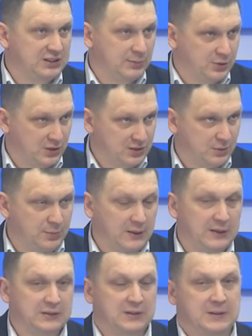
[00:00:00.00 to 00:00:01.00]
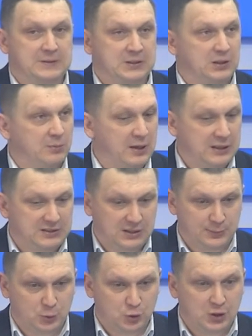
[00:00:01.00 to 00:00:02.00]
общественная палата, и занимались, и
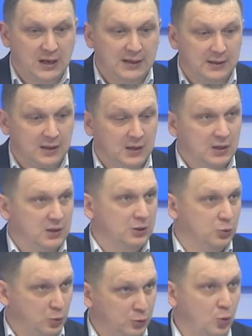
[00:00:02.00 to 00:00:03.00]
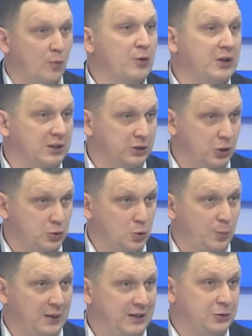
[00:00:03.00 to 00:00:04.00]
обсуждали, и ту новую экологическую
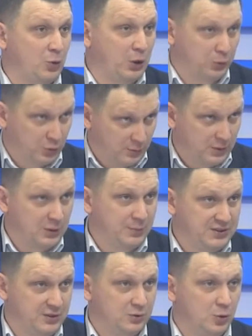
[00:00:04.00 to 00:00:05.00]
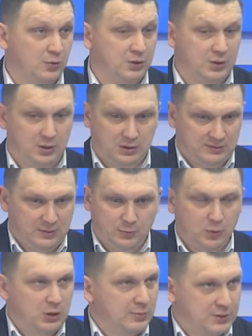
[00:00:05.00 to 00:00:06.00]
политику, которая была презентована, это во
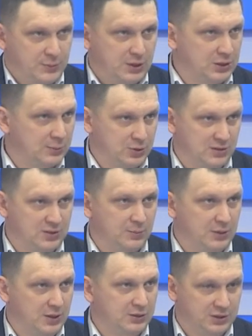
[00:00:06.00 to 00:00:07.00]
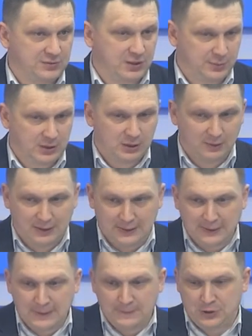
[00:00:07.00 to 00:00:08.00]
многом эксперты общественной палаты и сформировали.
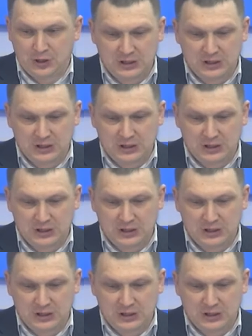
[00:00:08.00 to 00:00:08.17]
Сейчас,